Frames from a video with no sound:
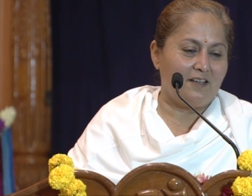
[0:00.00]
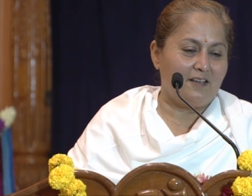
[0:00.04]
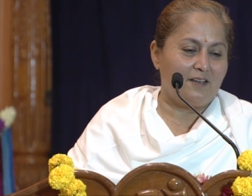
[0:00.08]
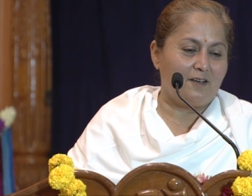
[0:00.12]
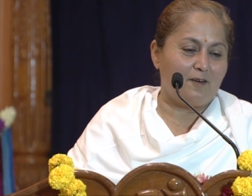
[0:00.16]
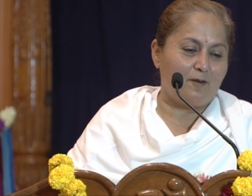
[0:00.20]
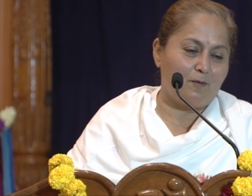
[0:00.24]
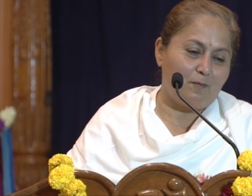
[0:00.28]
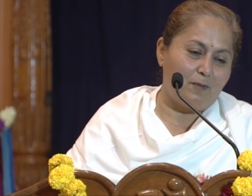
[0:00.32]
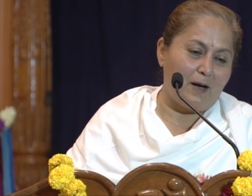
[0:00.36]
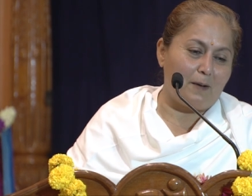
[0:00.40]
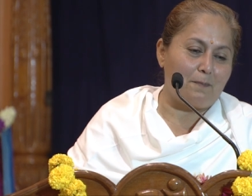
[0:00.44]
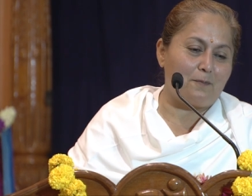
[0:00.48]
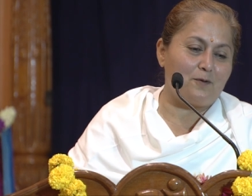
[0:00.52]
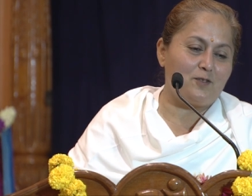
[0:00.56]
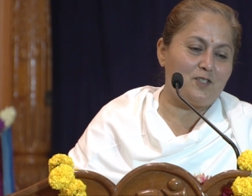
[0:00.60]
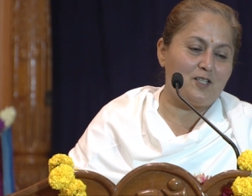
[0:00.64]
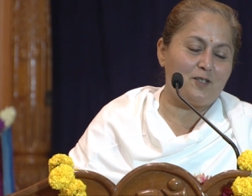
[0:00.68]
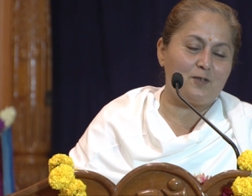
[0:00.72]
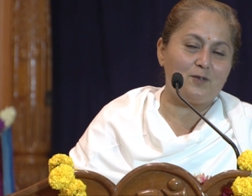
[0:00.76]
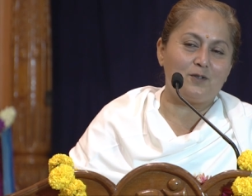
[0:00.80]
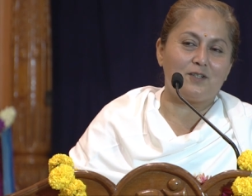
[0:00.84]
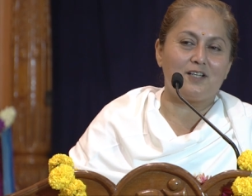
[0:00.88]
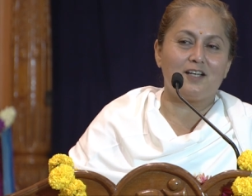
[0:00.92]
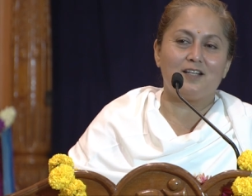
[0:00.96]
और
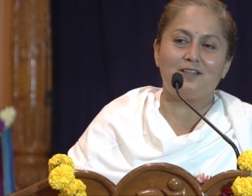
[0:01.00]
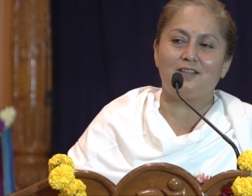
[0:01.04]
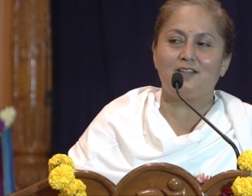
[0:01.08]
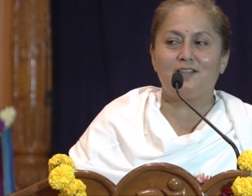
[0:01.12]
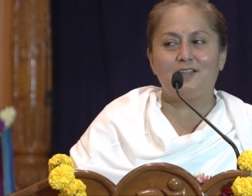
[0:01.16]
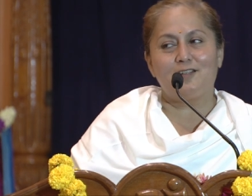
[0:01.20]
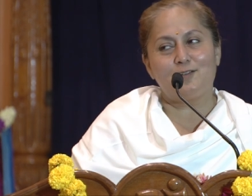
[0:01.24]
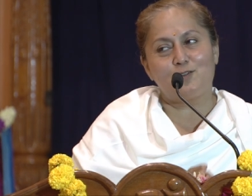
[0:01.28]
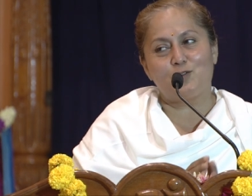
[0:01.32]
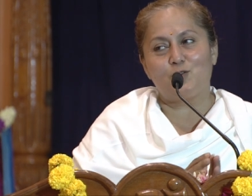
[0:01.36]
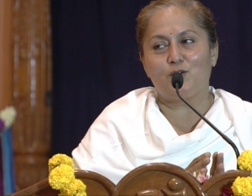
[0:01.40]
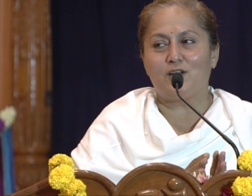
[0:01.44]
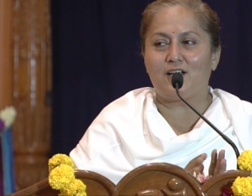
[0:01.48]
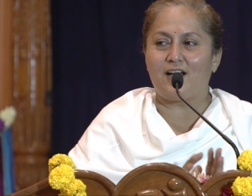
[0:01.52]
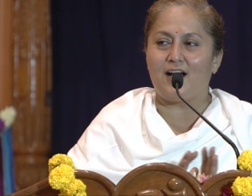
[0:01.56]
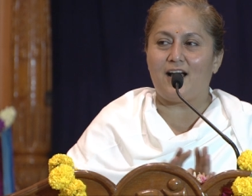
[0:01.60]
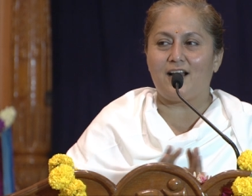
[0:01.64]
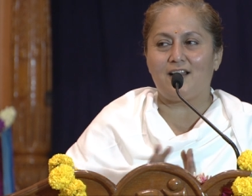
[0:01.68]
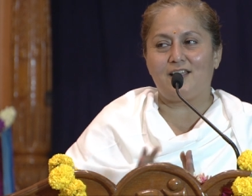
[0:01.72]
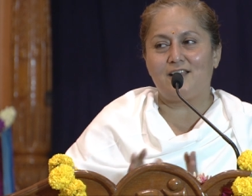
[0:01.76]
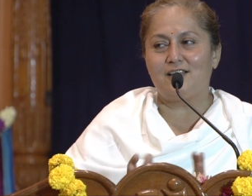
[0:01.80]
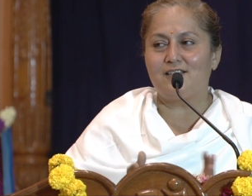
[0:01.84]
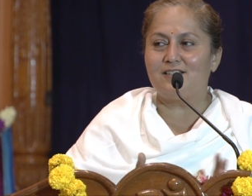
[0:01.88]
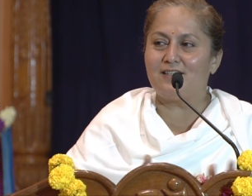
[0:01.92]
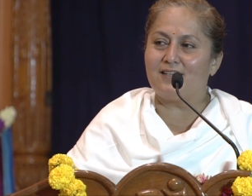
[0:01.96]
बापूजी को कहती थी
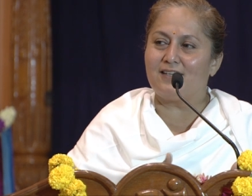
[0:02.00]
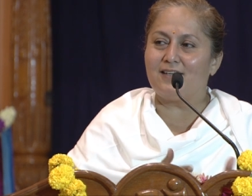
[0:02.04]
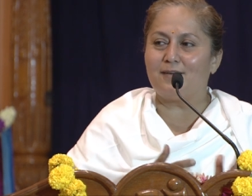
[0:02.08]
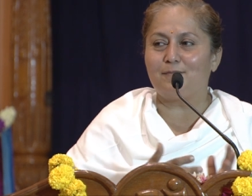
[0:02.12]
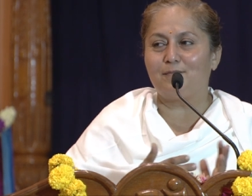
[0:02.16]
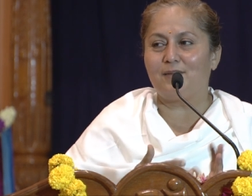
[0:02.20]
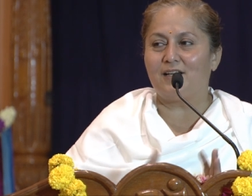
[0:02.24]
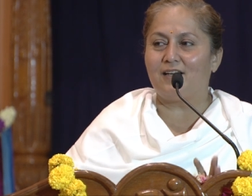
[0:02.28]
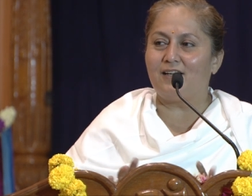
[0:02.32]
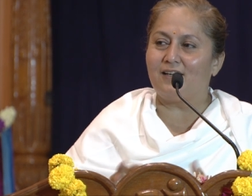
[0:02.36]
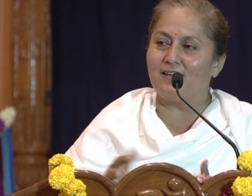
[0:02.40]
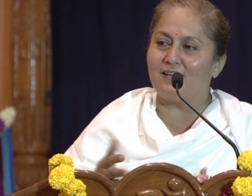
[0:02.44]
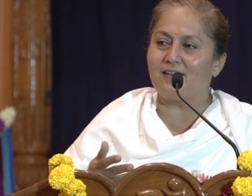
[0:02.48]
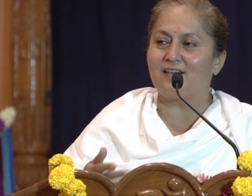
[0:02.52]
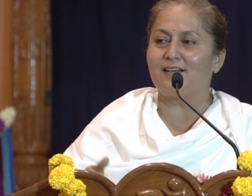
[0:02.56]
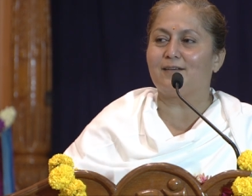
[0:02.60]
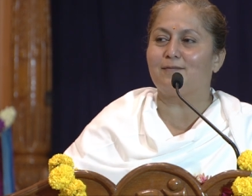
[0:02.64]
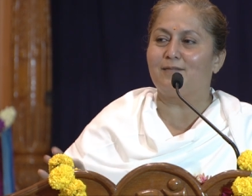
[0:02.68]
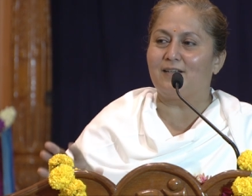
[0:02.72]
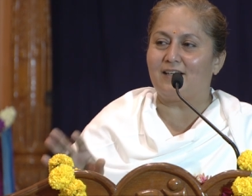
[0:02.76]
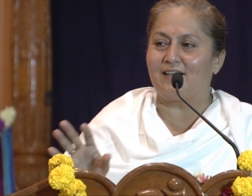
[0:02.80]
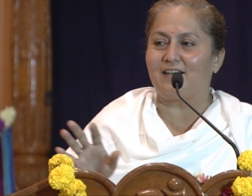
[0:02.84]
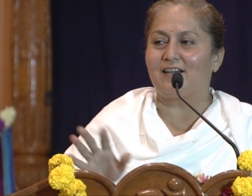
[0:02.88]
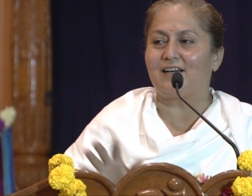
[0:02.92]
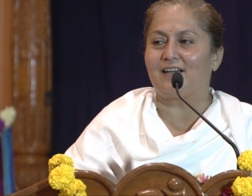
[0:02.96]
स्वीकार कीजिएगा मैंने इनका
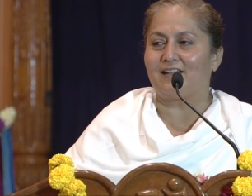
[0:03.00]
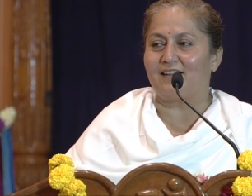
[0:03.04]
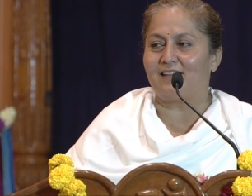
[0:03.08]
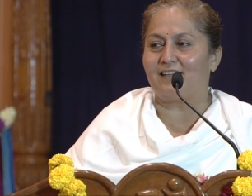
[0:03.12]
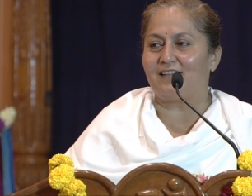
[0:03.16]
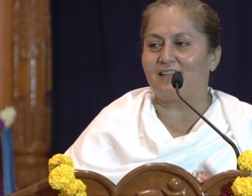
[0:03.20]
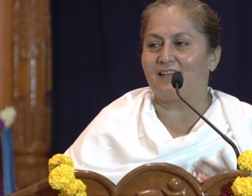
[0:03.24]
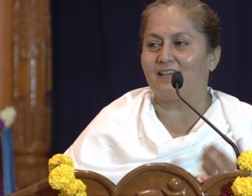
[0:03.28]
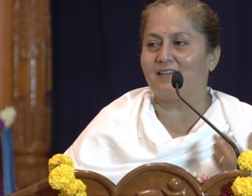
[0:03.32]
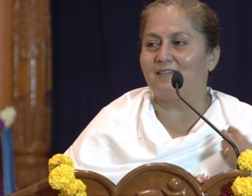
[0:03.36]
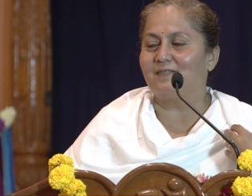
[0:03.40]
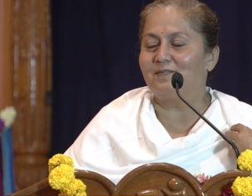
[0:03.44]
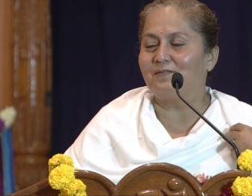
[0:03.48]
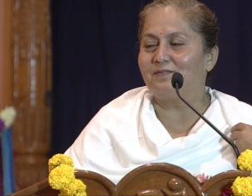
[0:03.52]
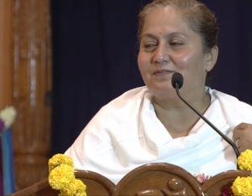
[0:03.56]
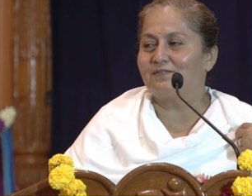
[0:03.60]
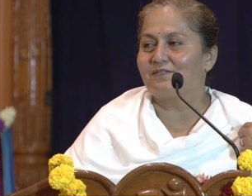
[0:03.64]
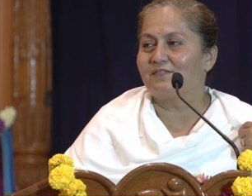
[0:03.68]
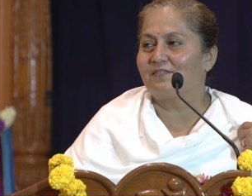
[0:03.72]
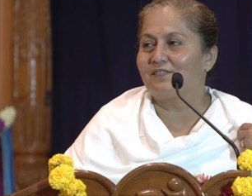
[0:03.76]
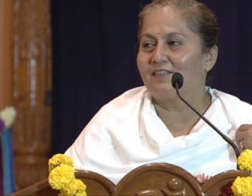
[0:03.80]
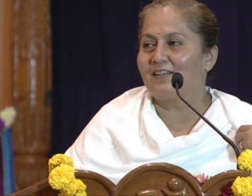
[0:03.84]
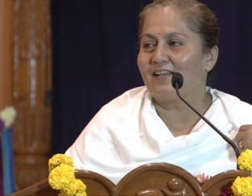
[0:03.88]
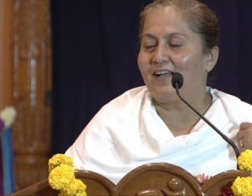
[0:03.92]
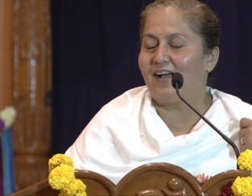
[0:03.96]
भी कर दिया
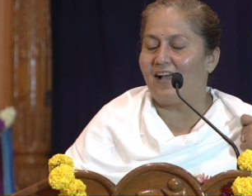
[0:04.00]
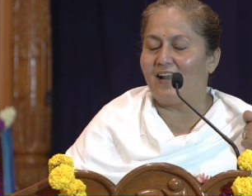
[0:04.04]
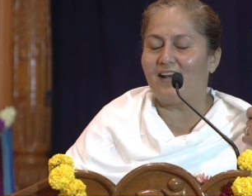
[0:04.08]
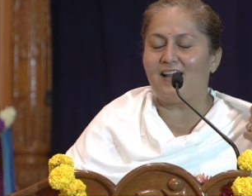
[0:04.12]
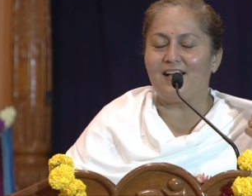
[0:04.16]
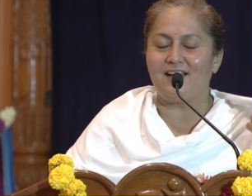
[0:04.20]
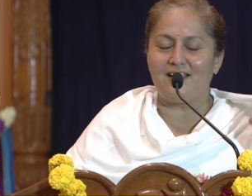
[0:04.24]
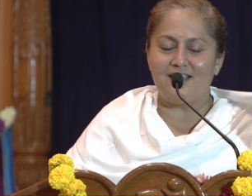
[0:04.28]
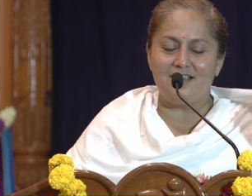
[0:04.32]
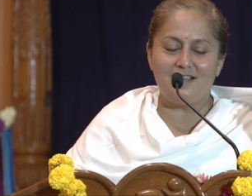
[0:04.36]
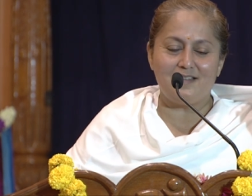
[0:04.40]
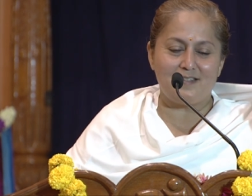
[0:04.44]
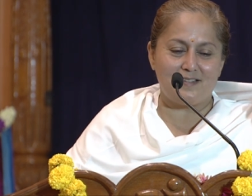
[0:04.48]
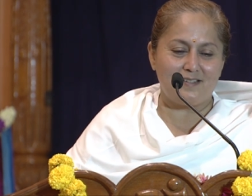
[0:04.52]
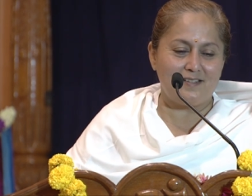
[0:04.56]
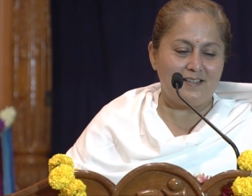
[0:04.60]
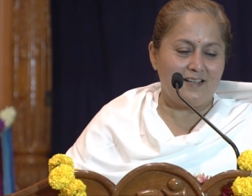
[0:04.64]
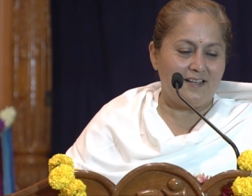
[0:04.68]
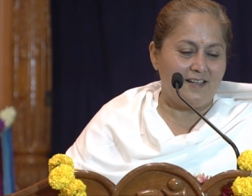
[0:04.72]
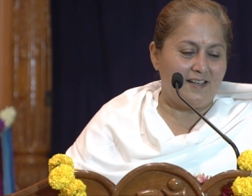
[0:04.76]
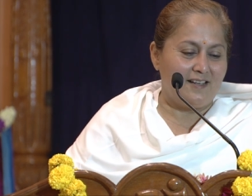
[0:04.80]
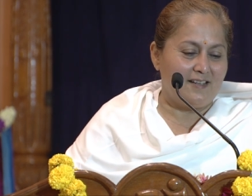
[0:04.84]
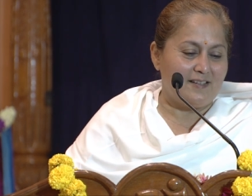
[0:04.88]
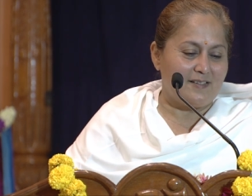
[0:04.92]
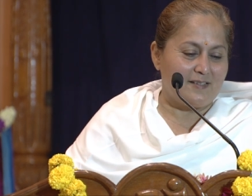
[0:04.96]
हालांकि
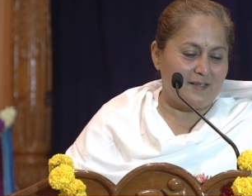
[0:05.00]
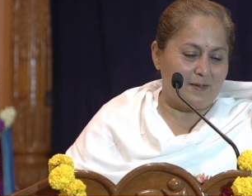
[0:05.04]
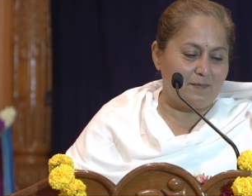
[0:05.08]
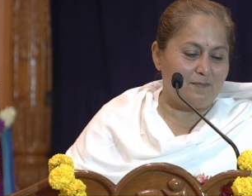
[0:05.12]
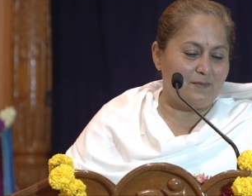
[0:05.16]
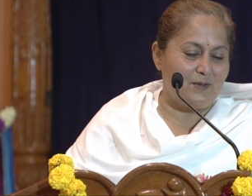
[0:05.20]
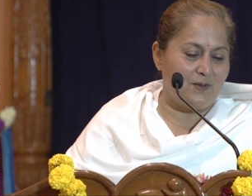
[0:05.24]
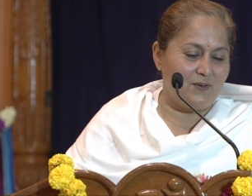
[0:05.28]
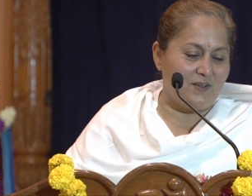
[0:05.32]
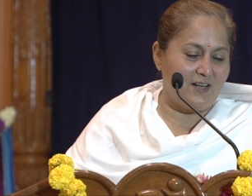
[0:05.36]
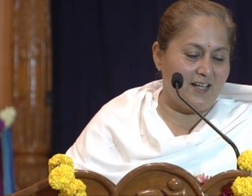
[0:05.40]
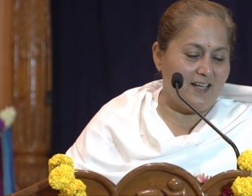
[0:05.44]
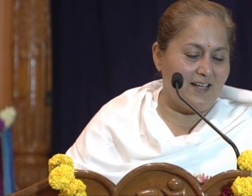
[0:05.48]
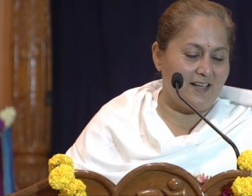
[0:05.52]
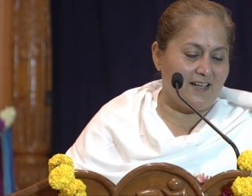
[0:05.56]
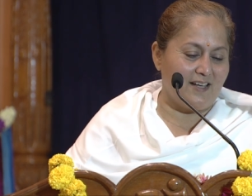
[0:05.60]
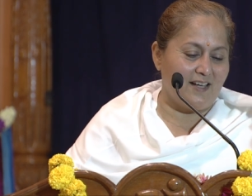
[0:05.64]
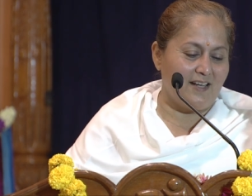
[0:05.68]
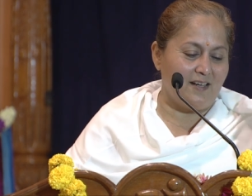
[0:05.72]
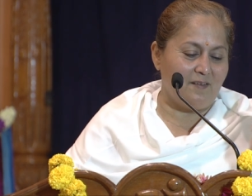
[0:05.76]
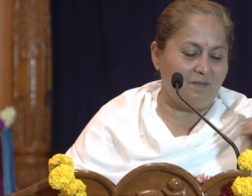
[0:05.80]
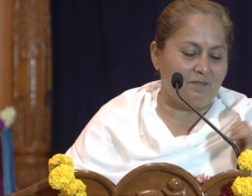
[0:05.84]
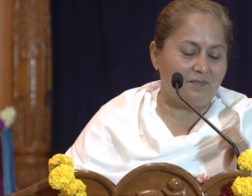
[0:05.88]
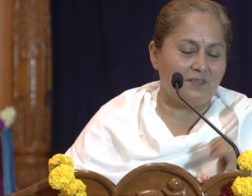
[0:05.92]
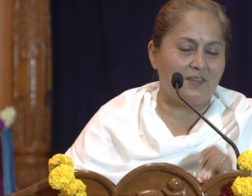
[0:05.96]
संभव नहीं
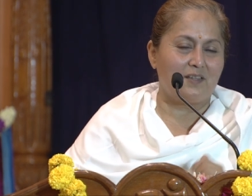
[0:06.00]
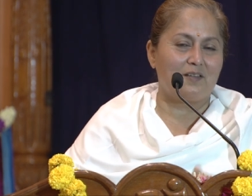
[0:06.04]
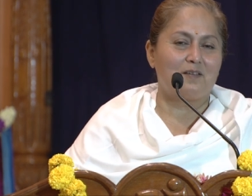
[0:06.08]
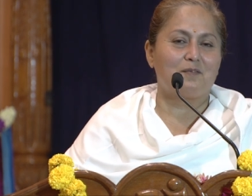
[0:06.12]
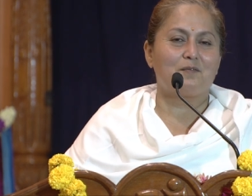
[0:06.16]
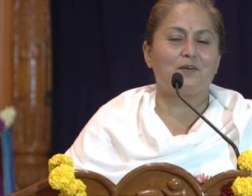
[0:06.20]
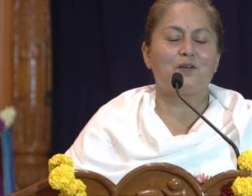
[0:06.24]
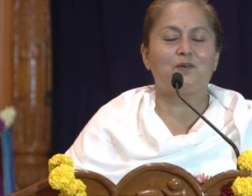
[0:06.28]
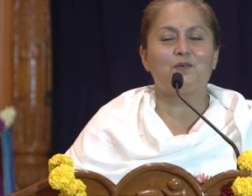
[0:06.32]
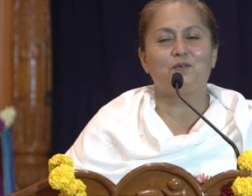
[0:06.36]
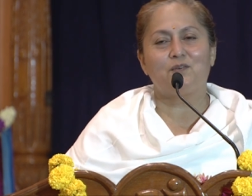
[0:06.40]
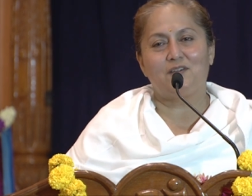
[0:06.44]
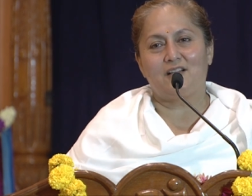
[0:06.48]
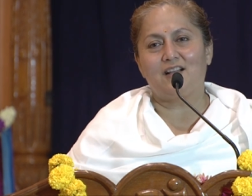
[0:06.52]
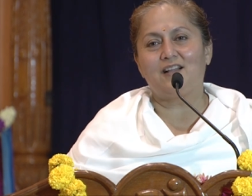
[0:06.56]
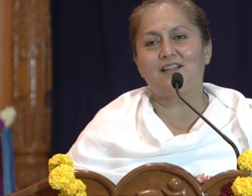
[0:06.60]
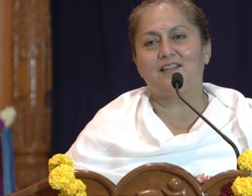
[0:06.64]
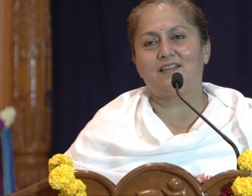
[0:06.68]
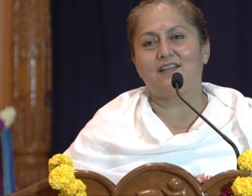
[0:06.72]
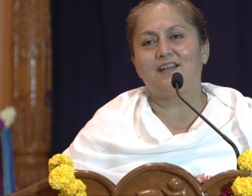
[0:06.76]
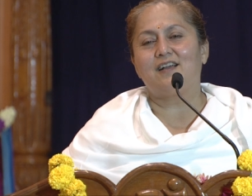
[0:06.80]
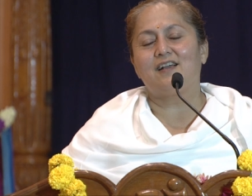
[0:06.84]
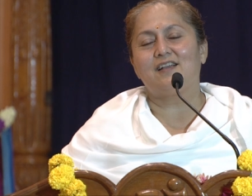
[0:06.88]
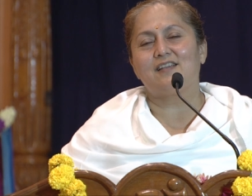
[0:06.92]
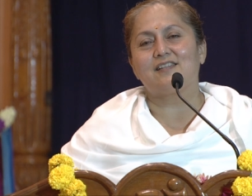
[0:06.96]
है पर उनका
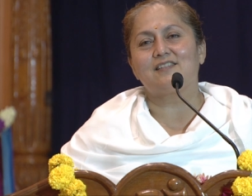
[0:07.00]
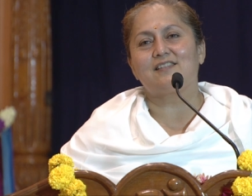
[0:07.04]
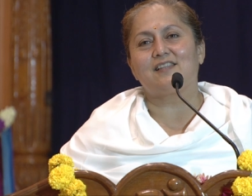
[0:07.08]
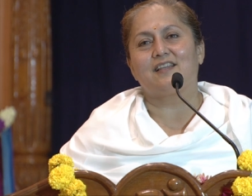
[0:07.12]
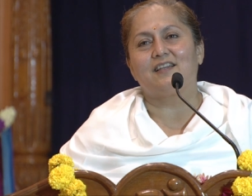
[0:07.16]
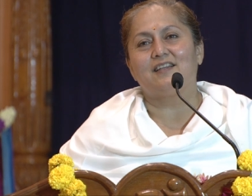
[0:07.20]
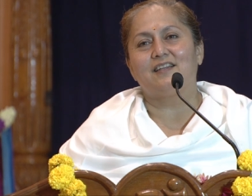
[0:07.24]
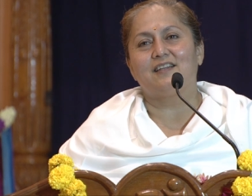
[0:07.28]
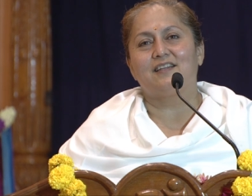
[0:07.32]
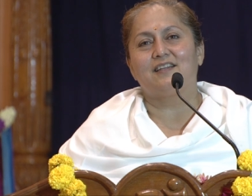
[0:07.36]
था ऐसा